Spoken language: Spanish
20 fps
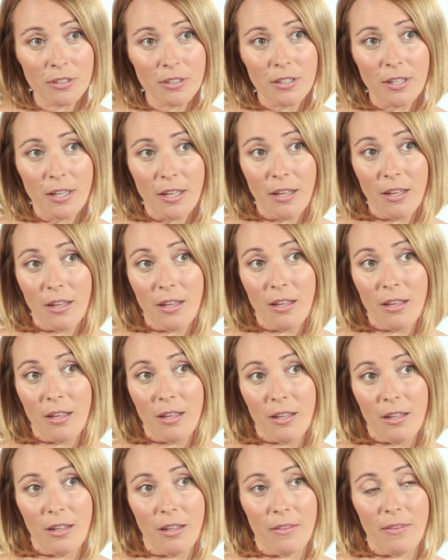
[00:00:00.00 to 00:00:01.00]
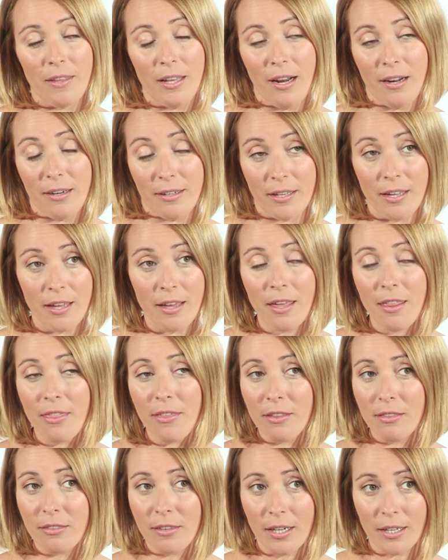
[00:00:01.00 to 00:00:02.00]
de, la red, de
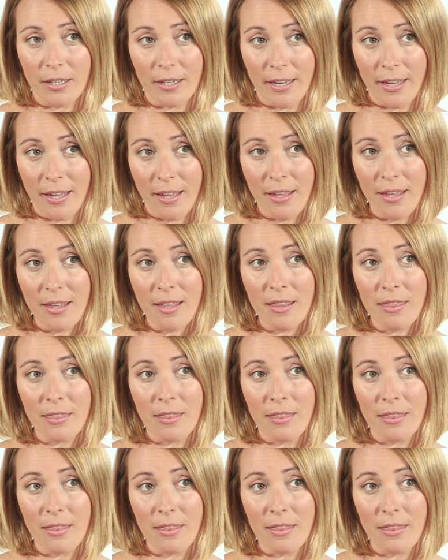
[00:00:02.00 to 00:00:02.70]
internet,